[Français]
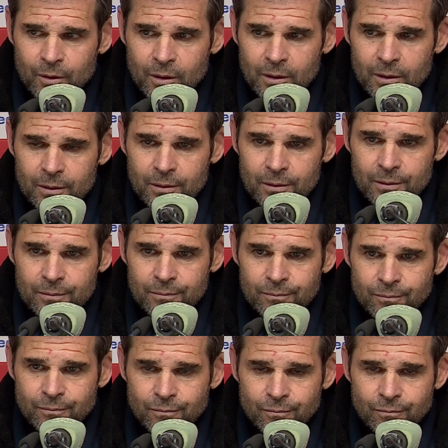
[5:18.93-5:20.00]
Et euh,
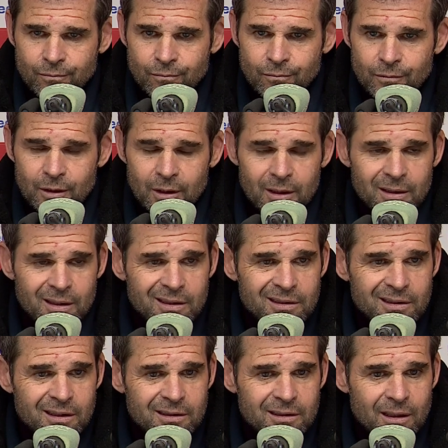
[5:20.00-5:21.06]
très très
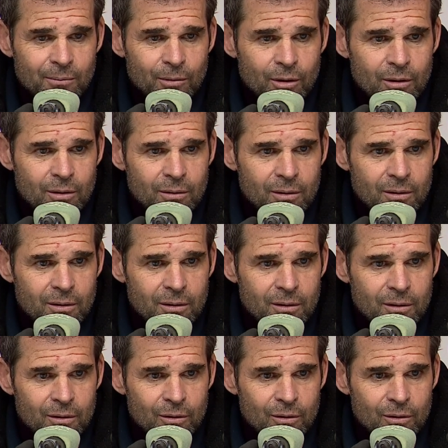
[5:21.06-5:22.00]
sincèrement,